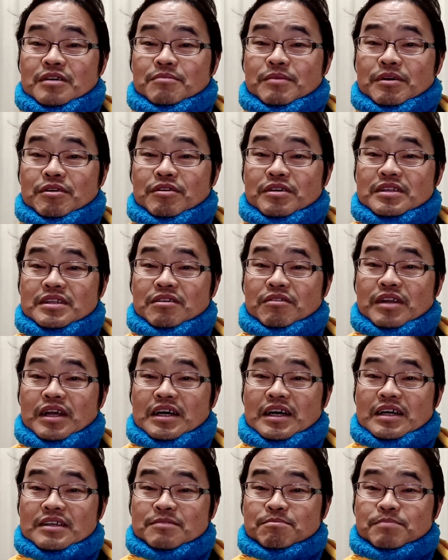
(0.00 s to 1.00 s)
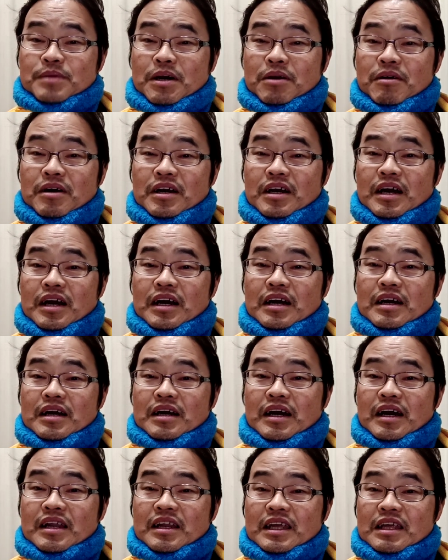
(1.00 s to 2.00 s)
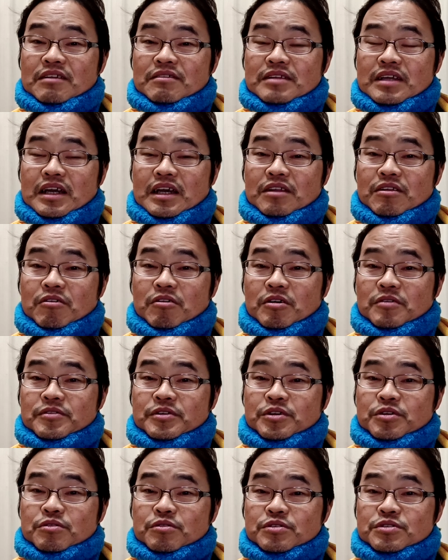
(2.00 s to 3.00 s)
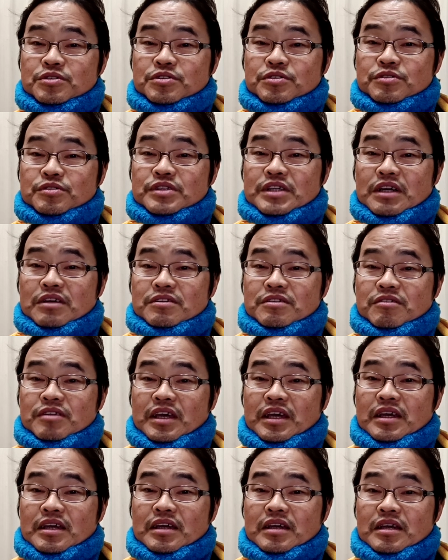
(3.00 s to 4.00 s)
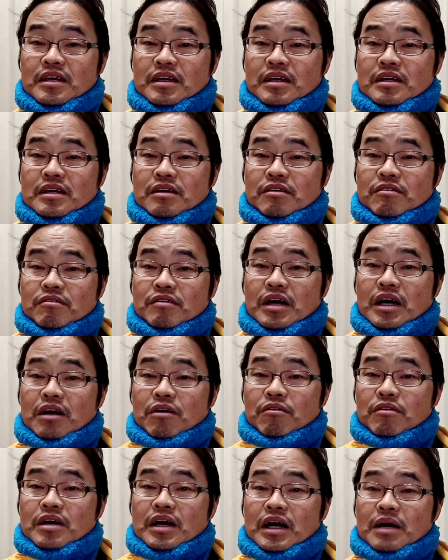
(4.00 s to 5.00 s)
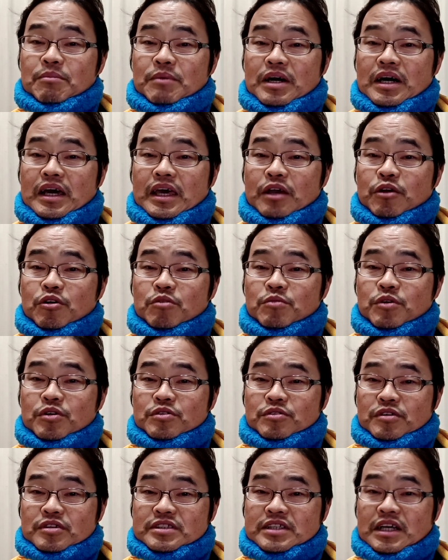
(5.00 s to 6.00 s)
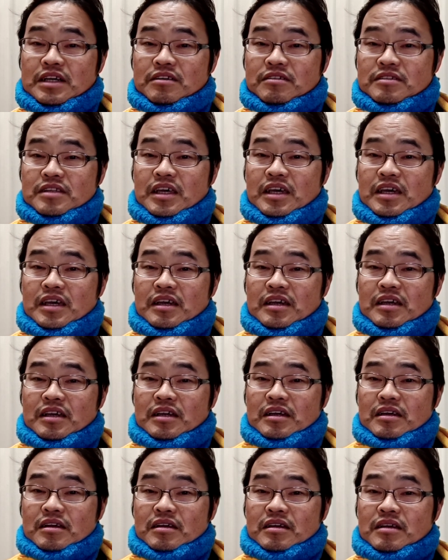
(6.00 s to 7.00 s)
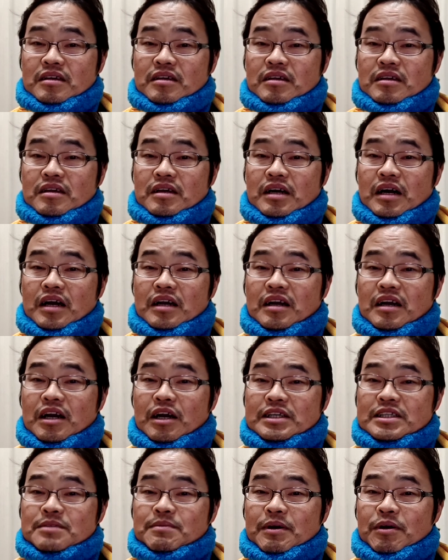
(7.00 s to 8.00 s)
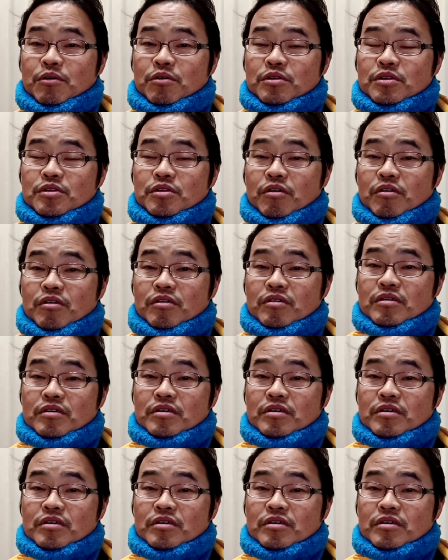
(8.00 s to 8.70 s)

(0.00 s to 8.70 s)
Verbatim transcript: まあ、こうやってほら、パワーが変えられるんだけど、強中弱とね、この青がまあエコモード弱で、赤が一番ホット、